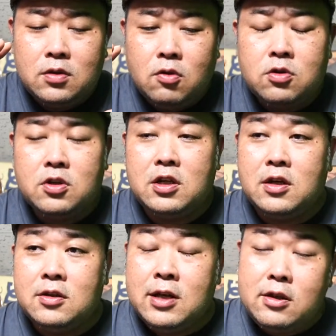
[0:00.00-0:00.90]
要するに
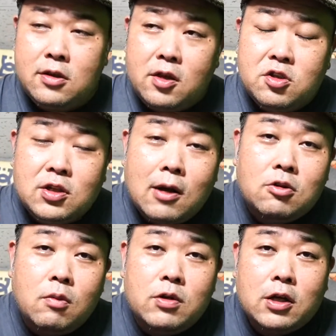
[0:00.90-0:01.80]
全然違う
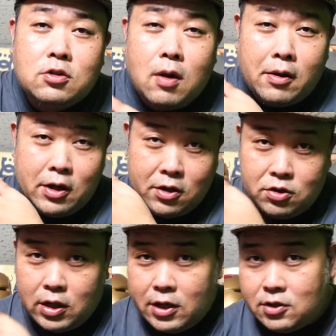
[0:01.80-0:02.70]
友達とかができ
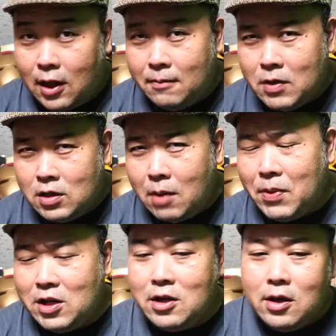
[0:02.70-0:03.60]
るじゃないですか。やっ
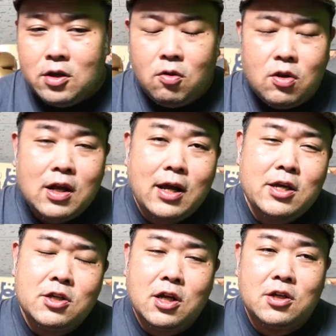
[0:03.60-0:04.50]
ぱり世の中
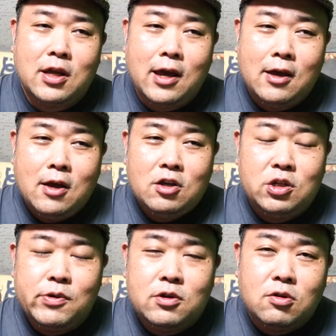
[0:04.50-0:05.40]
生きてきて、
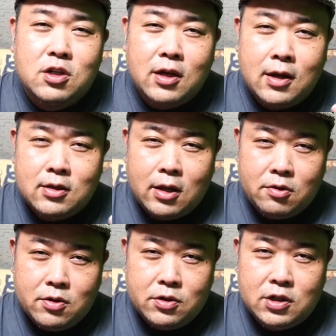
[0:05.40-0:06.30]
自分と正反対
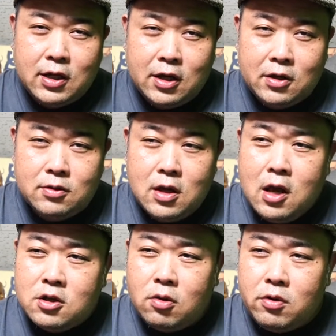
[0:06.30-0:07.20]
の友人ができる。
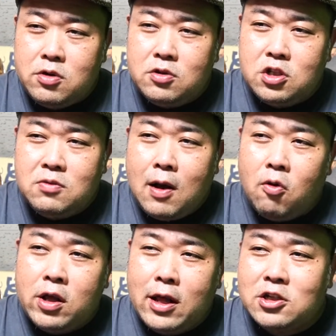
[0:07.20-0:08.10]
その友人は
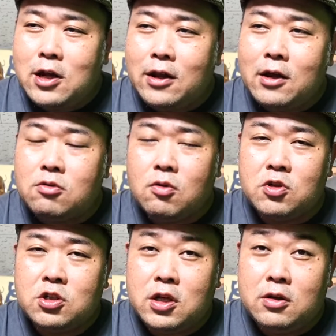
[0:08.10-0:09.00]
俺が知らないことを
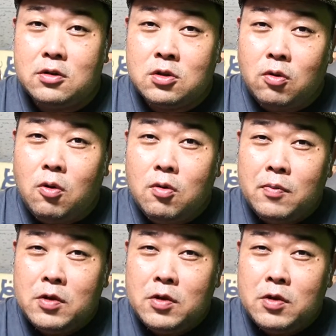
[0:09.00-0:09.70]
知っている。その